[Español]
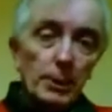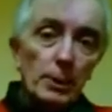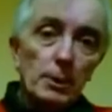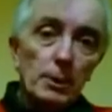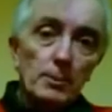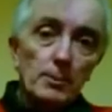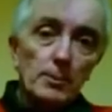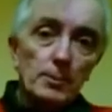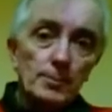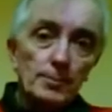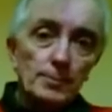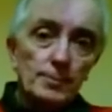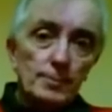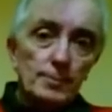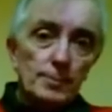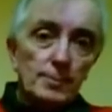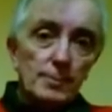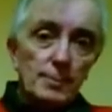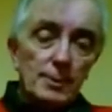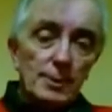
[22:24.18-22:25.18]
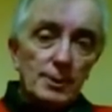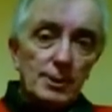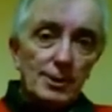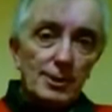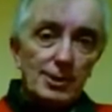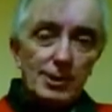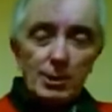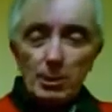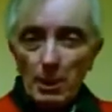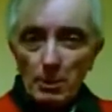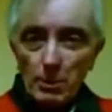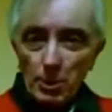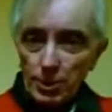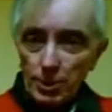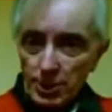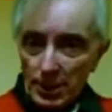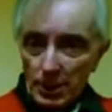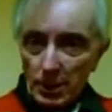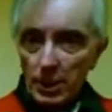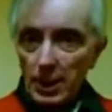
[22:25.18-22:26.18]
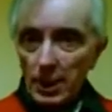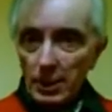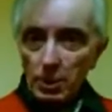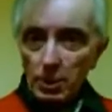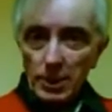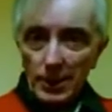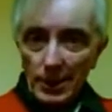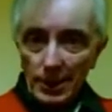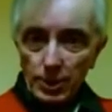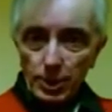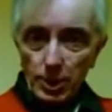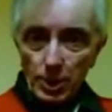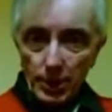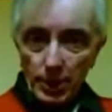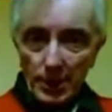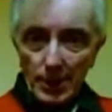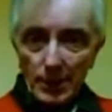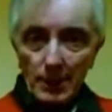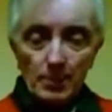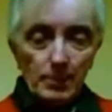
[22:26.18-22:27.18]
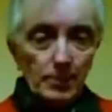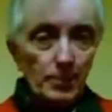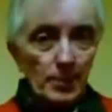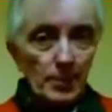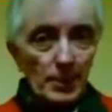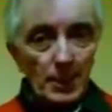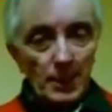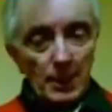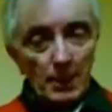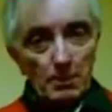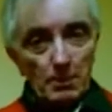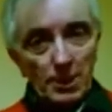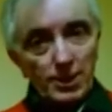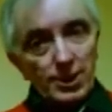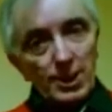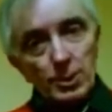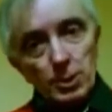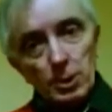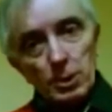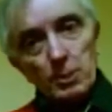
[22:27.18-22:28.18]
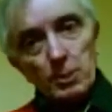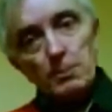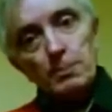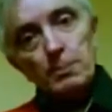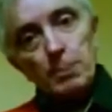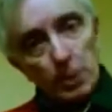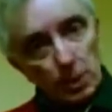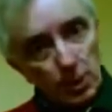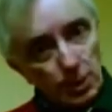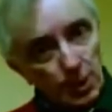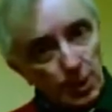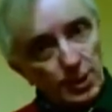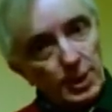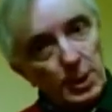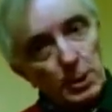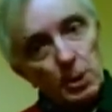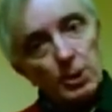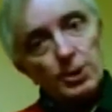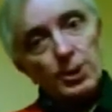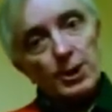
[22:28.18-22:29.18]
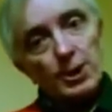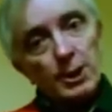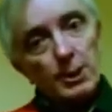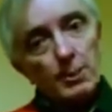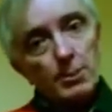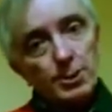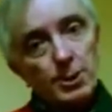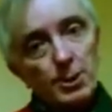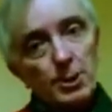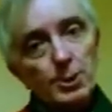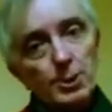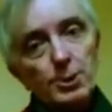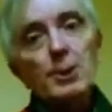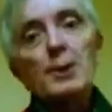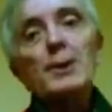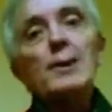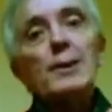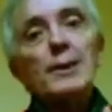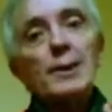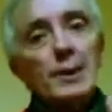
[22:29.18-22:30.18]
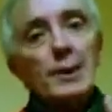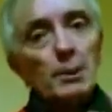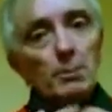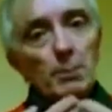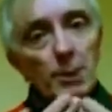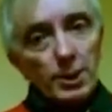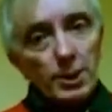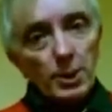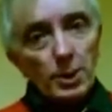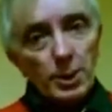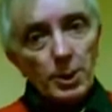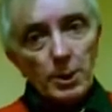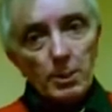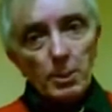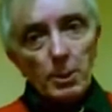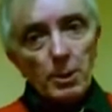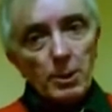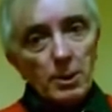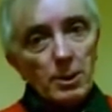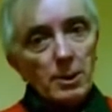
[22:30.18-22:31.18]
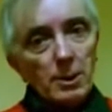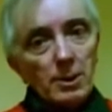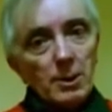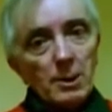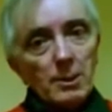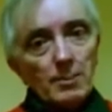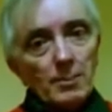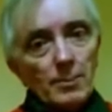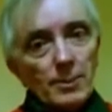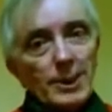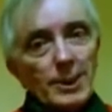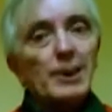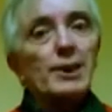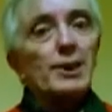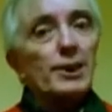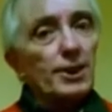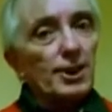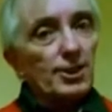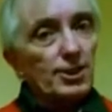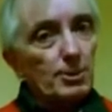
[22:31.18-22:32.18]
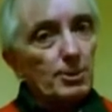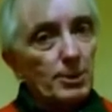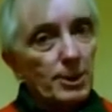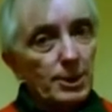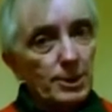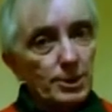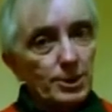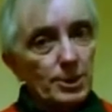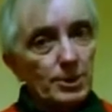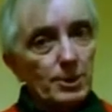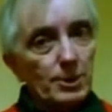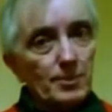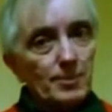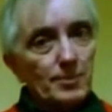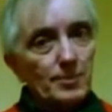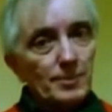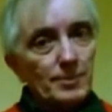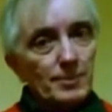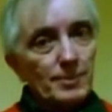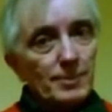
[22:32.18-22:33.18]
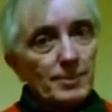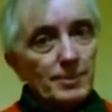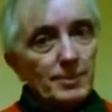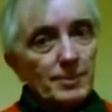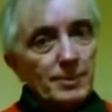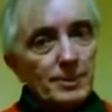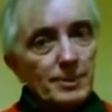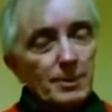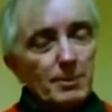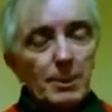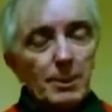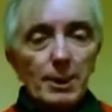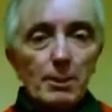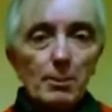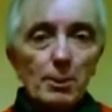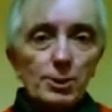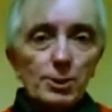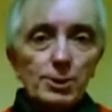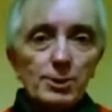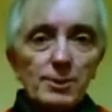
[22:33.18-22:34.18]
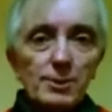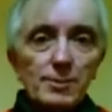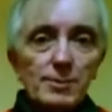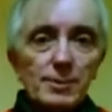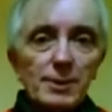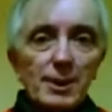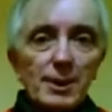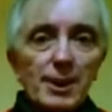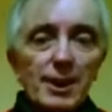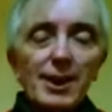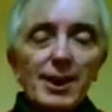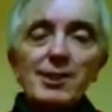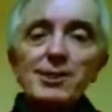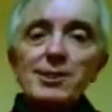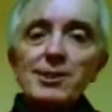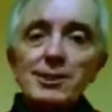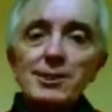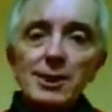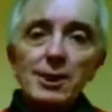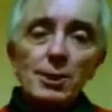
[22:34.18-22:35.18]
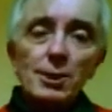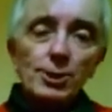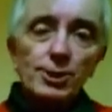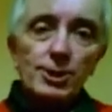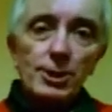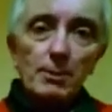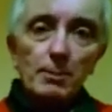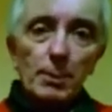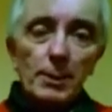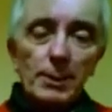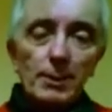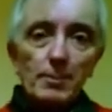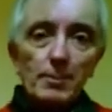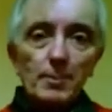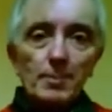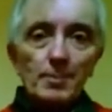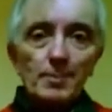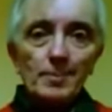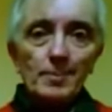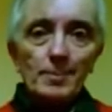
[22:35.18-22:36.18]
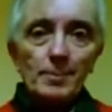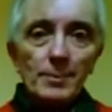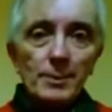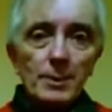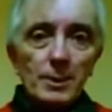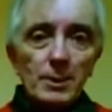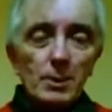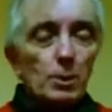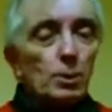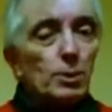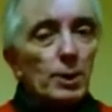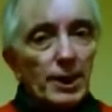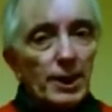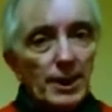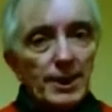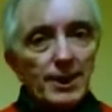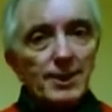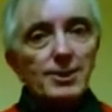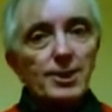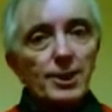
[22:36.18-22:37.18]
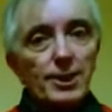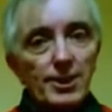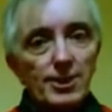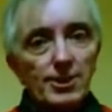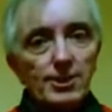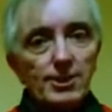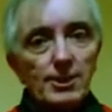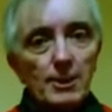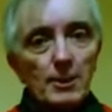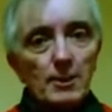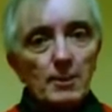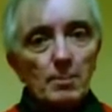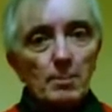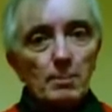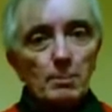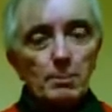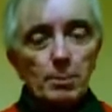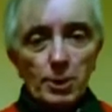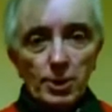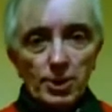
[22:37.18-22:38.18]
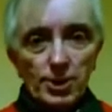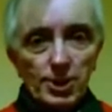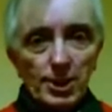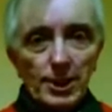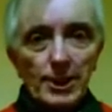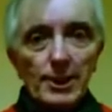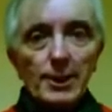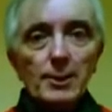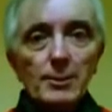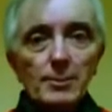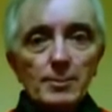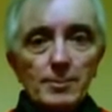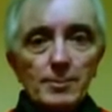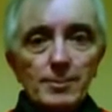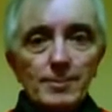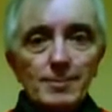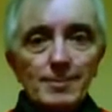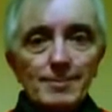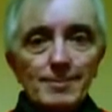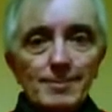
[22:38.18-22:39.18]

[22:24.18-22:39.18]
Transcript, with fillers: Pero si vamos a lo largo de la historia, pasando por los antiguos egipcios, el medioevo, el renacimiento, veremos que ha existido siempre un gran interés por ser